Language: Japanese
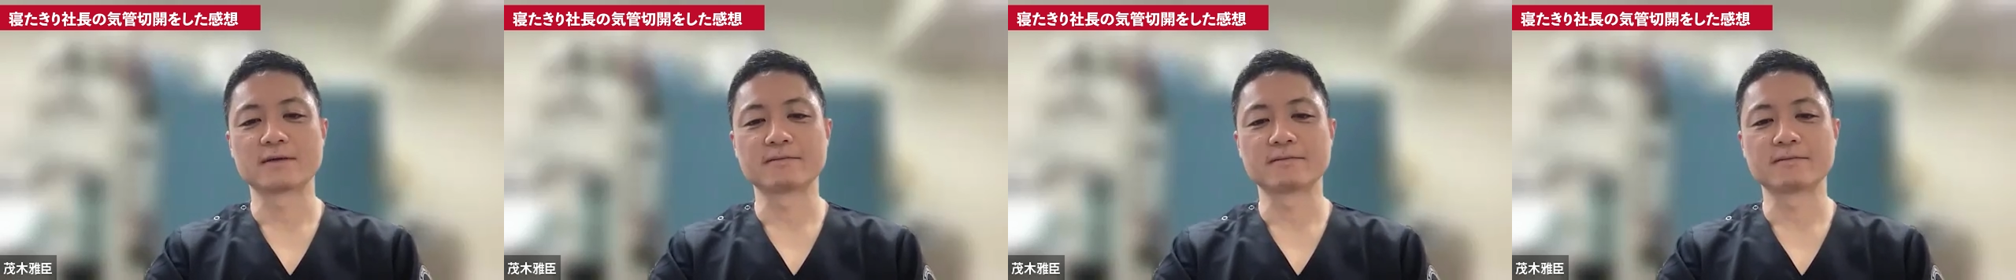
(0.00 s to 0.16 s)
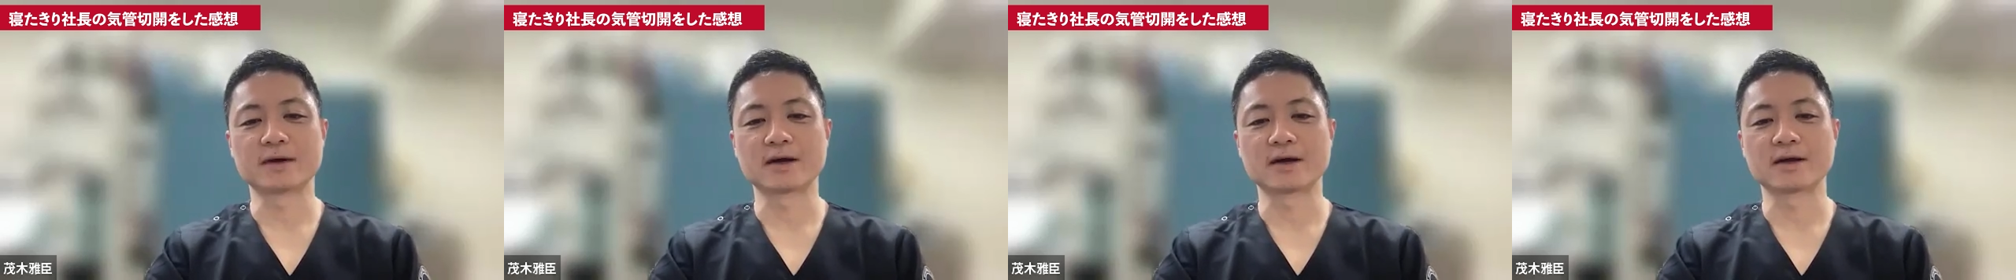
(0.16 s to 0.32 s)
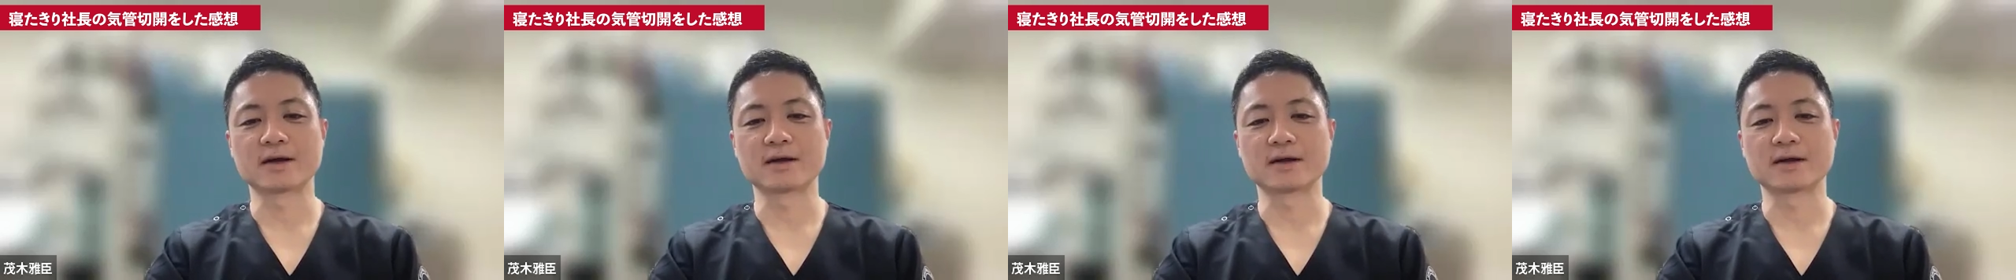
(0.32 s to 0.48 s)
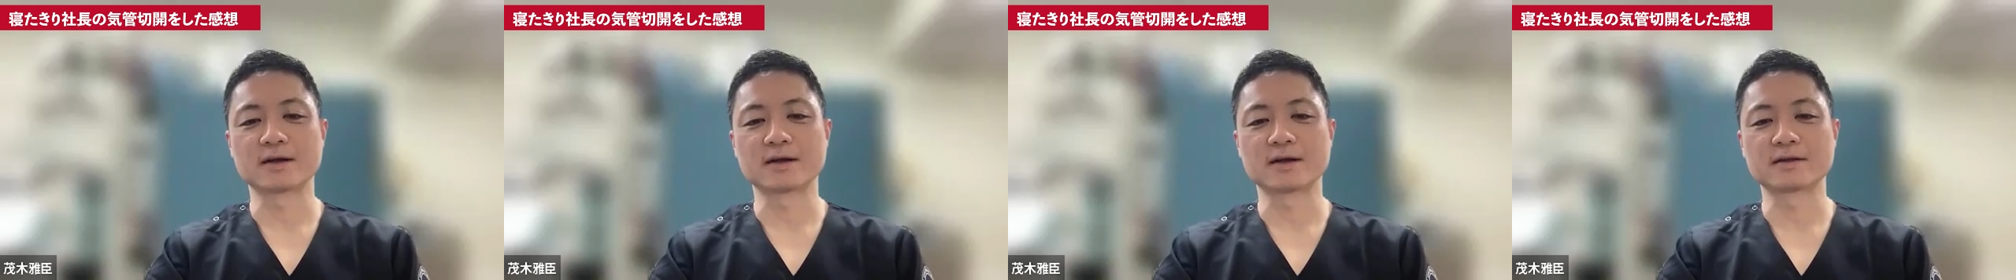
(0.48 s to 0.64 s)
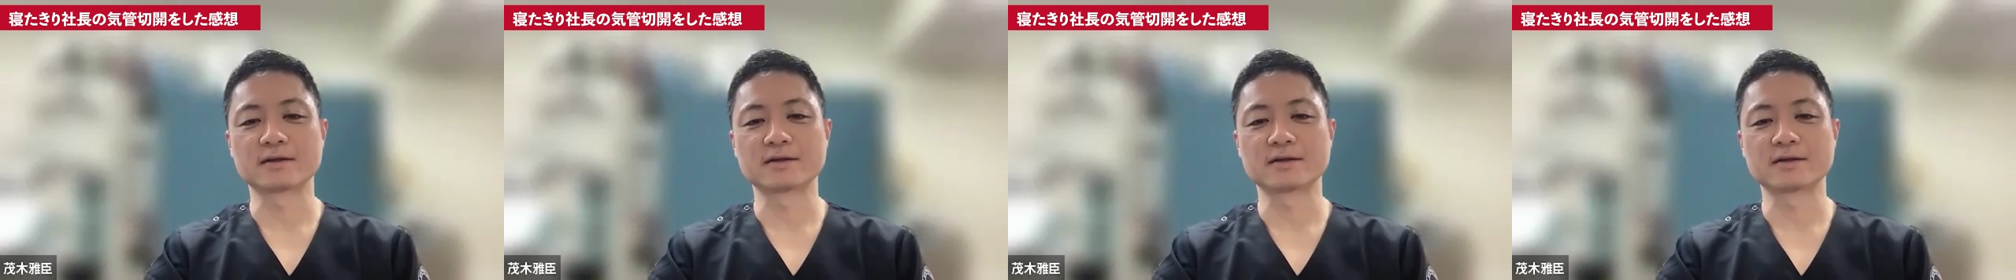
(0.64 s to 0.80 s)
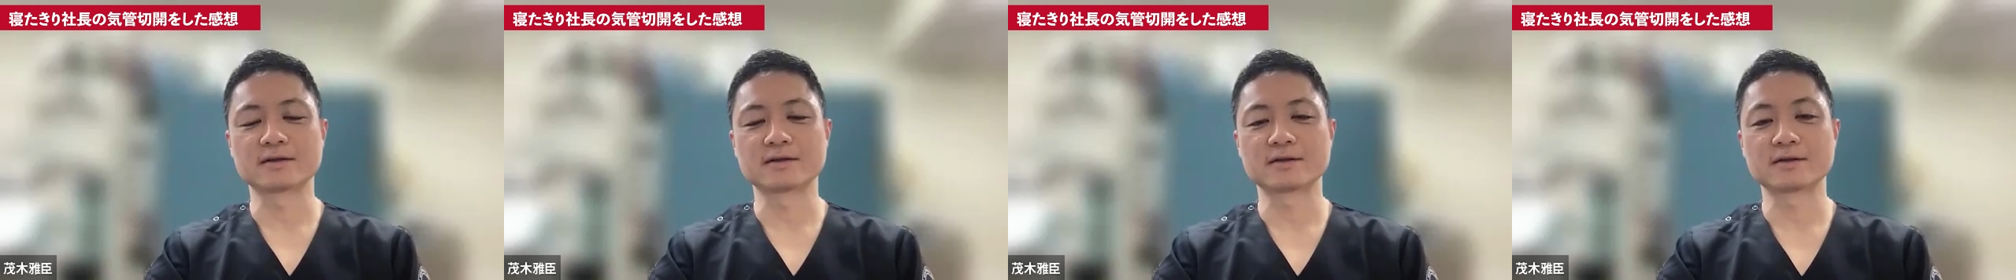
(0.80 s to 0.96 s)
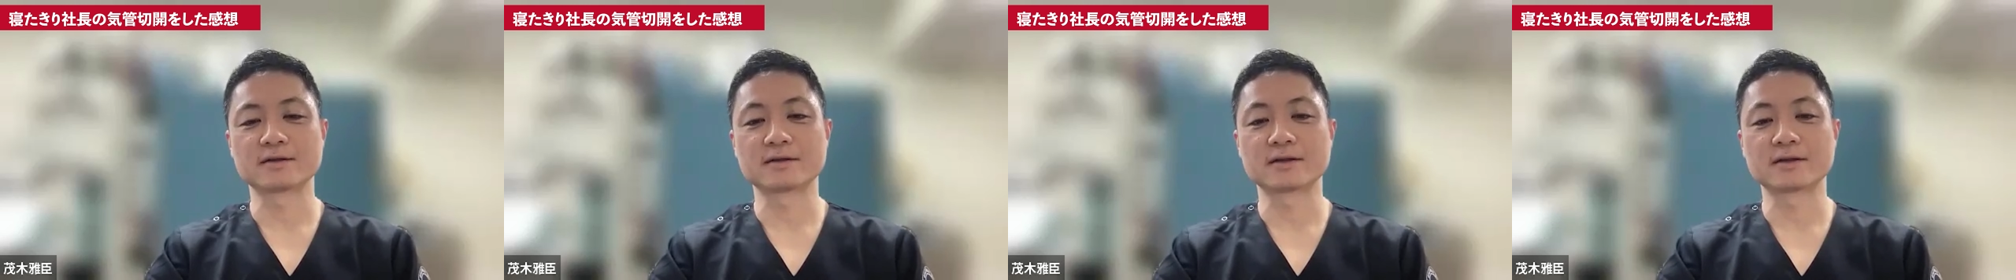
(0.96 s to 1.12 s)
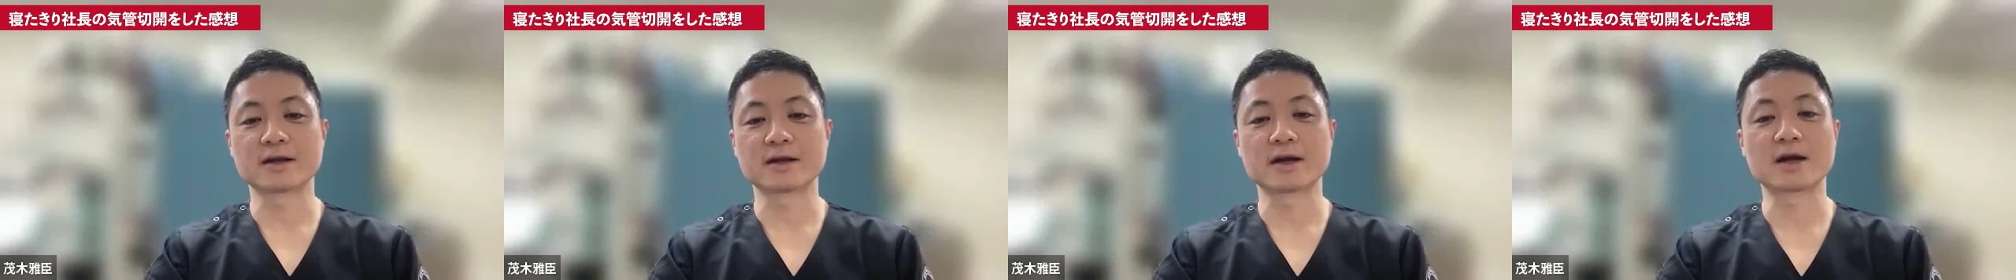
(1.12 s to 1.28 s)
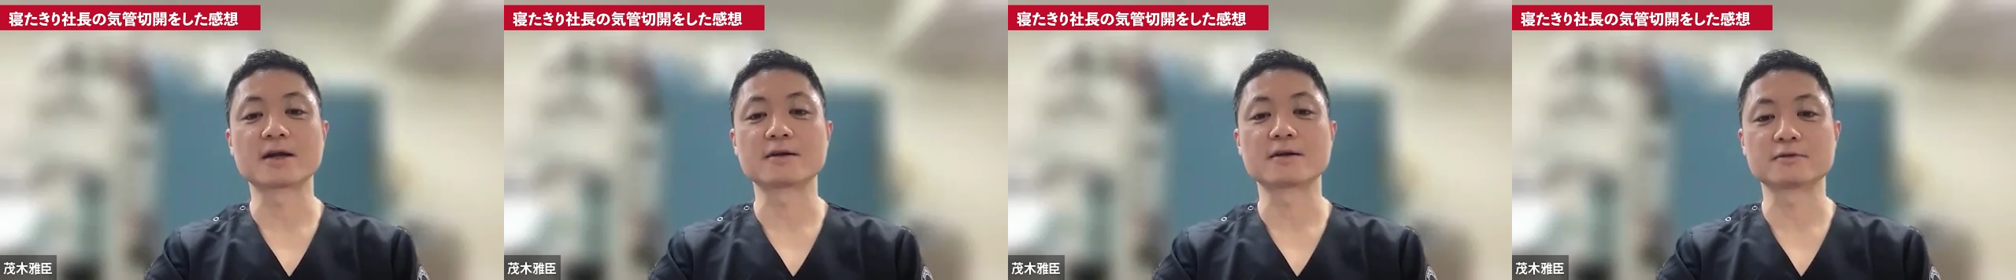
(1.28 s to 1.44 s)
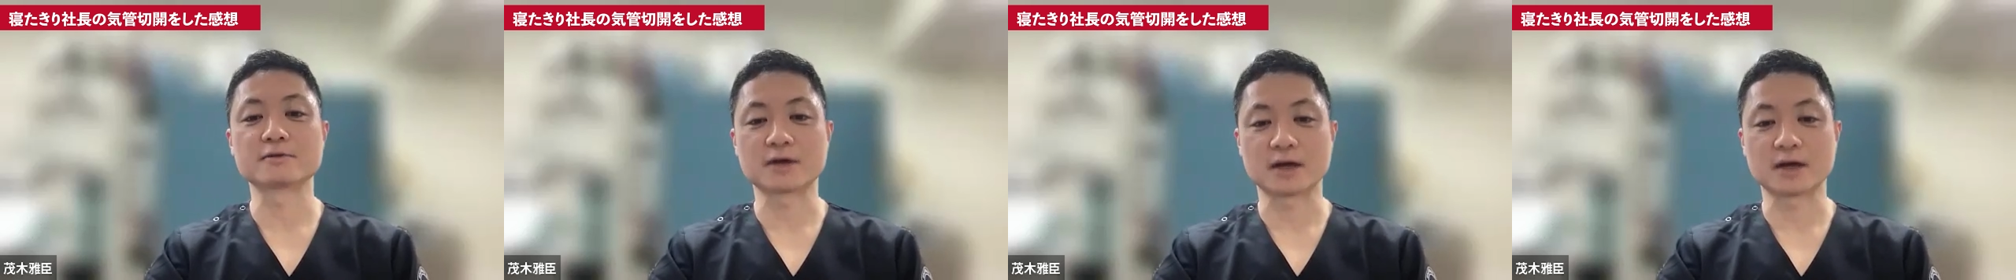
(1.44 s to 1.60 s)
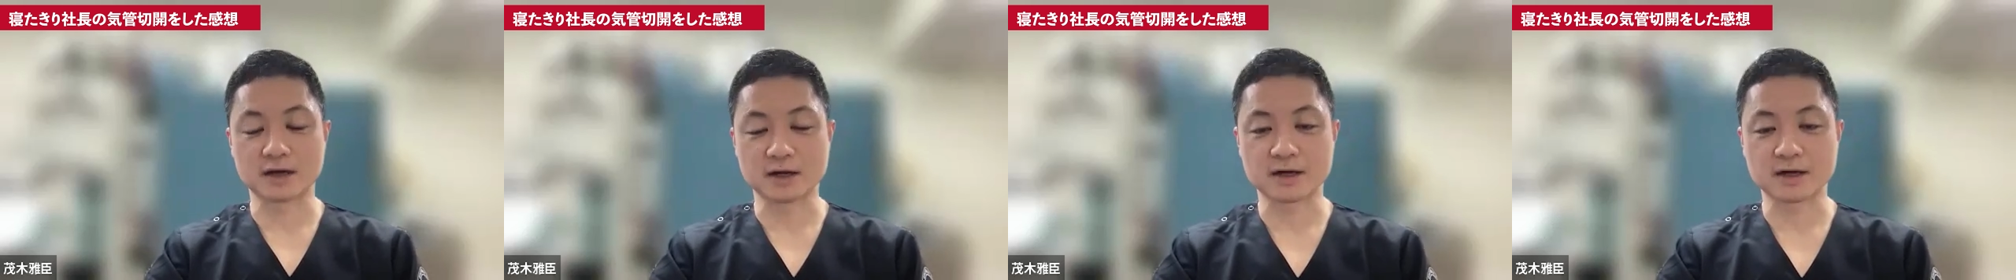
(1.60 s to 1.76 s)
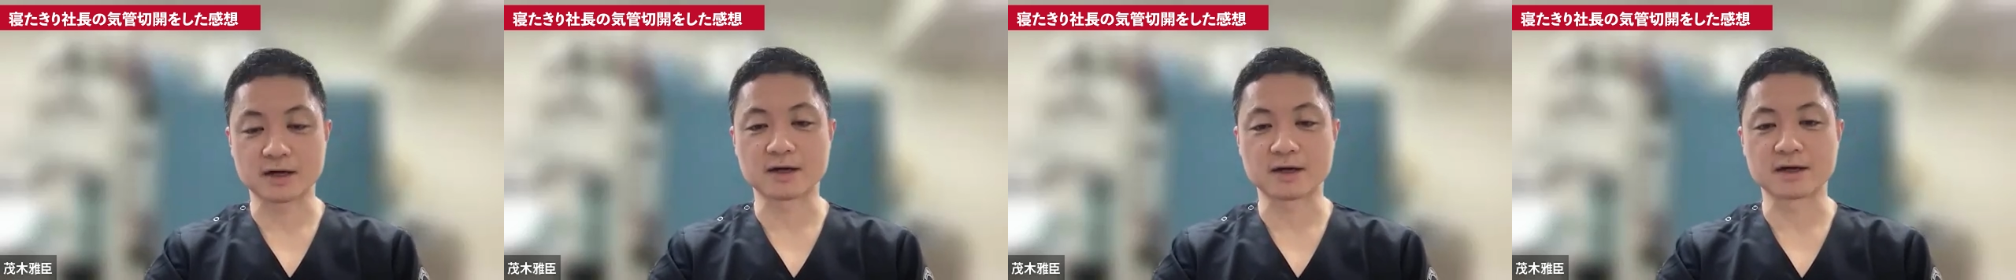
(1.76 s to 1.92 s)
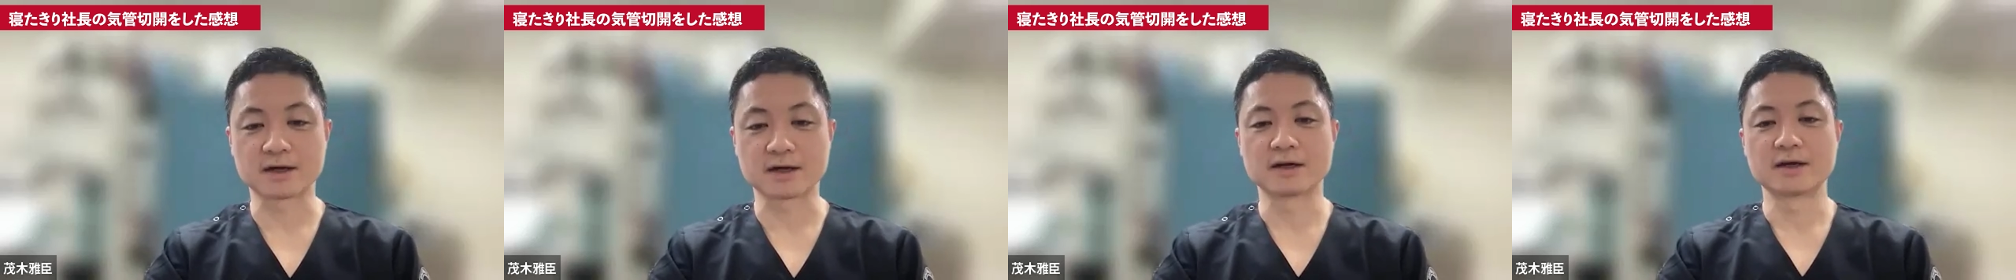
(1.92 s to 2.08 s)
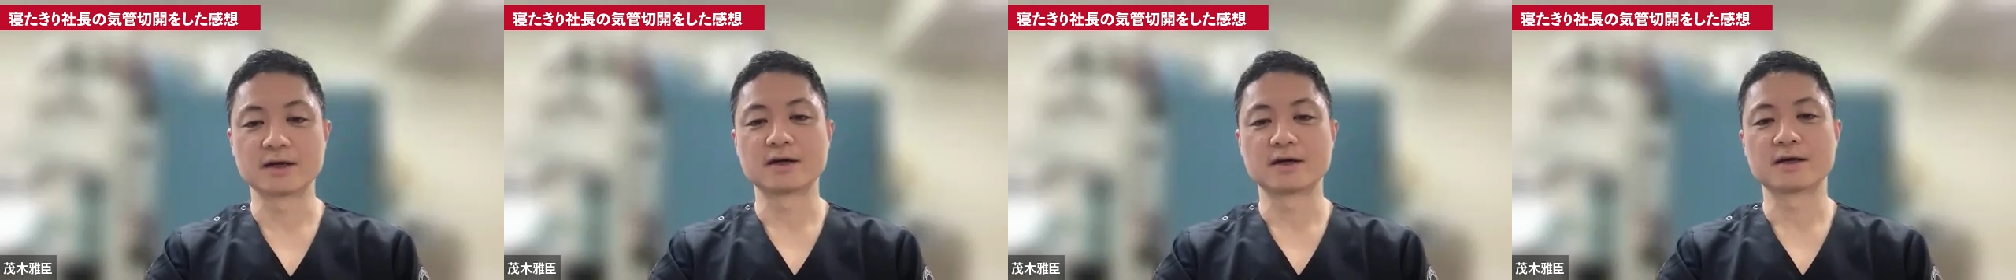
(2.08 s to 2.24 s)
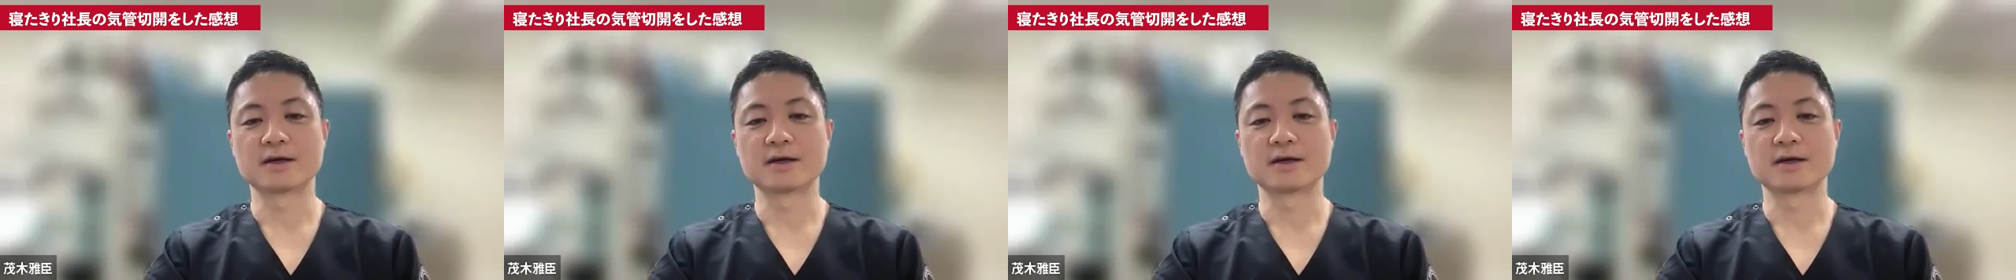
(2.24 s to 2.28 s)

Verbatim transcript: う、まあ、出られるから、